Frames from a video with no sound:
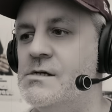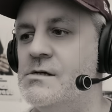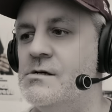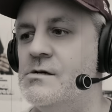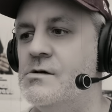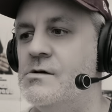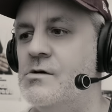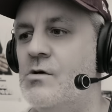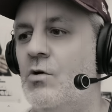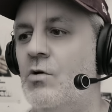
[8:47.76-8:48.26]

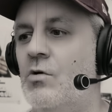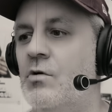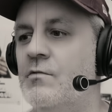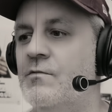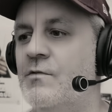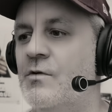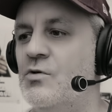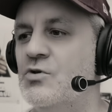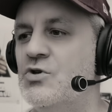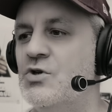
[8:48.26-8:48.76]
Euh, en
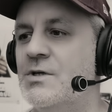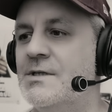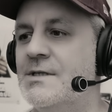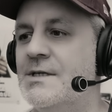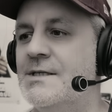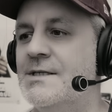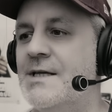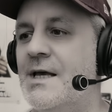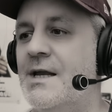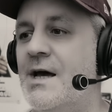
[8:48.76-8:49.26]
revanche,
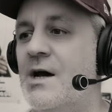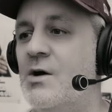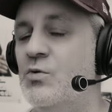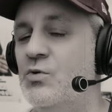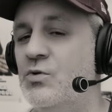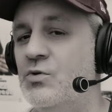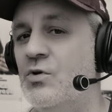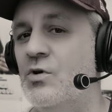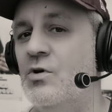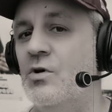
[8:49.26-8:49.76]
si c'est à la
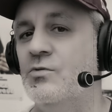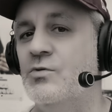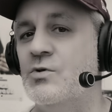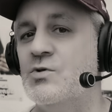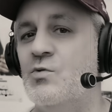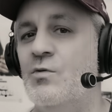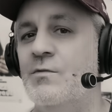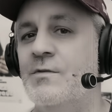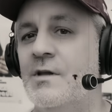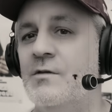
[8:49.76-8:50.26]
hauteur de ce
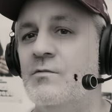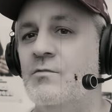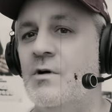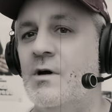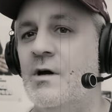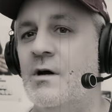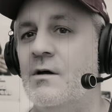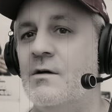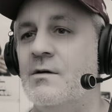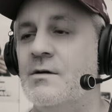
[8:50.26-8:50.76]
qu'on vient de
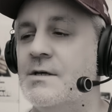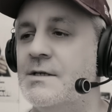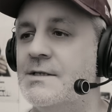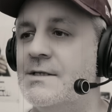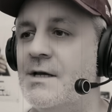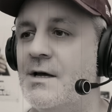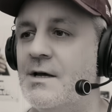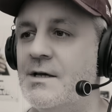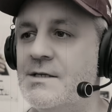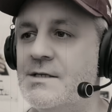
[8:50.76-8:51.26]
voir,
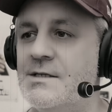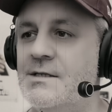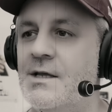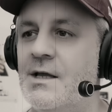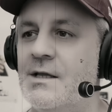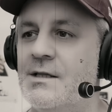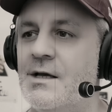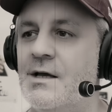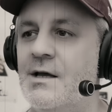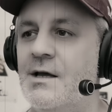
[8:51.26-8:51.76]
ça risque
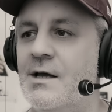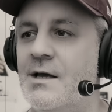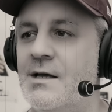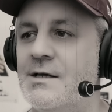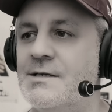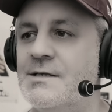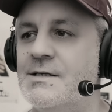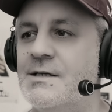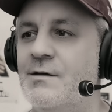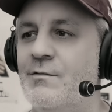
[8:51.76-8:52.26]
d'être
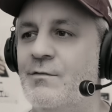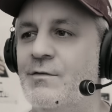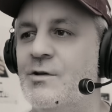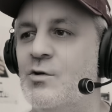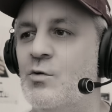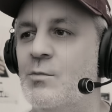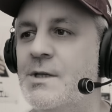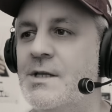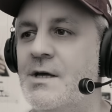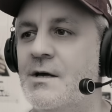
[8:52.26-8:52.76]
assez
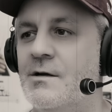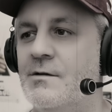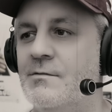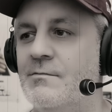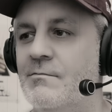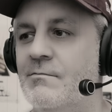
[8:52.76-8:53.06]
phénoménal.